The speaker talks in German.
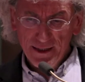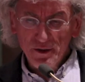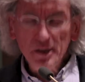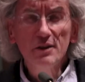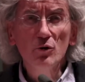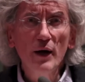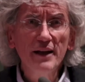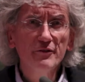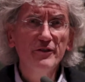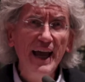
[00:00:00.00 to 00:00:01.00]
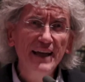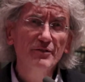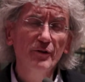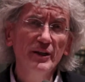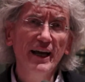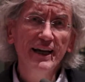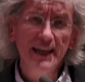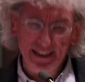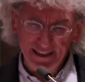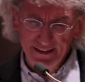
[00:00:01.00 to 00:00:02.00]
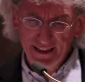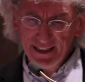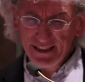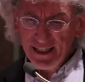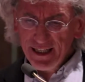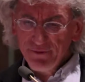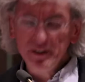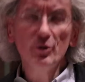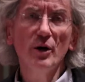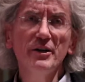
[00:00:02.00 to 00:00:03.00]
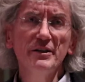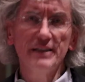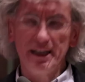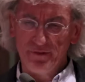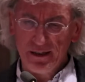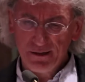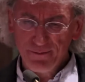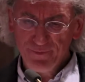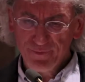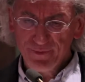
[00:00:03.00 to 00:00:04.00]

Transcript: und sind so entfernt von der Realität wie nur irgendetwas.